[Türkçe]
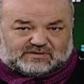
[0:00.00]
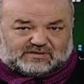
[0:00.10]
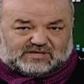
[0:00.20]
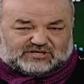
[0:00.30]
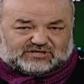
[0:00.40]

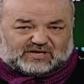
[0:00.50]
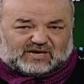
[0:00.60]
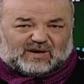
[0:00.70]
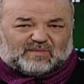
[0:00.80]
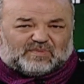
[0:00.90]

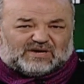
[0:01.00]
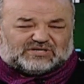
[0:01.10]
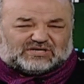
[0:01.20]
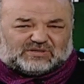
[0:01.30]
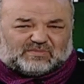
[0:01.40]
eşlere beş
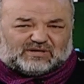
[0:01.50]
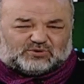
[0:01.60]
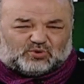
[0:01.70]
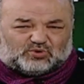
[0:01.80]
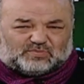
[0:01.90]
aşamalı
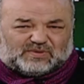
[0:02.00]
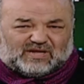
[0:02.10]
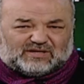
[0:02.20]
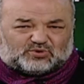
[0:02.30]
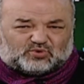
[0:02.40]
çözüm
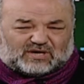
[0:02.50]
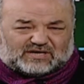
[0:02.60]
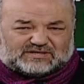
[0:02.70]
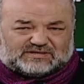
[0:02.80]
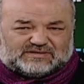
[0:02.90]
planı
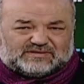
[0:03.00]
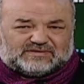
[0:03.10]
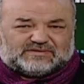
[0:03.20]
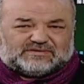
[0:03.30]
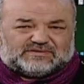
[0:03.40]
sunar.
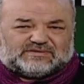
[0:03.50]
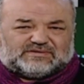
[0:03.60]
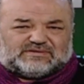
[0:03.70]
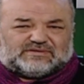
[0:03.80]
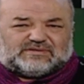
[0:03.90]

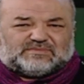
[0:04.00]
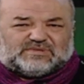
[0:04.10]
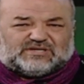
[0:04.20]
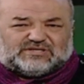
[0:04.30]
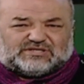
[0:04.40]

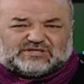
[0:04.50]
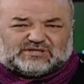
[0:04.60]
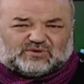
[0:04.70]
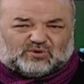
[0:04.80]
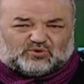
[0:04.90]

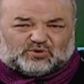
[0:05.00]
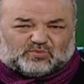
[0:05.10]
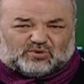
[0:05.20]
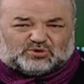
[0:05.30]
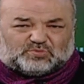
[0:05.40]
Birincisi oturup
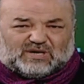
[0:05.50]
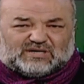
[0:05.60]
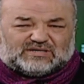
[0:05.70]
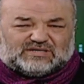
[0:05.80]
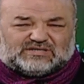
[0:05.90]
konuşmak,
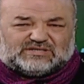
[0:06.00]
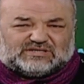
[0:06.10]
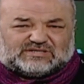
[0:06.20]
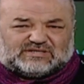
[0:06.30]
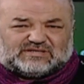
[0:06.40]

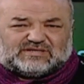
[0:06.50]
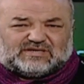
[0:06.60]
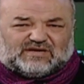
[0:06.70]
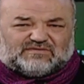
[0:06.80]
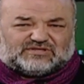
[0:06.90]
ikincisi
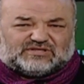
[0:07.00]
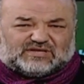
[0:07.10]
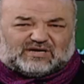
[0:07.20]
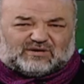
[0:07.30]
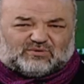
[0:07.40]
ev
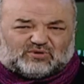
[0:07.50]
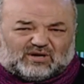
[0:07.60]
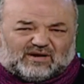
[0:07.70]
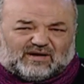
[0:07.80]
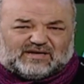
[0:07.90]
içinde
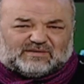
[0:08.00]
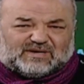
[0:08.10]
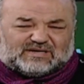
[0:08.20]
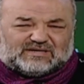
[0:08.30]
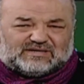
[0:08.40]
odaları ayırmak,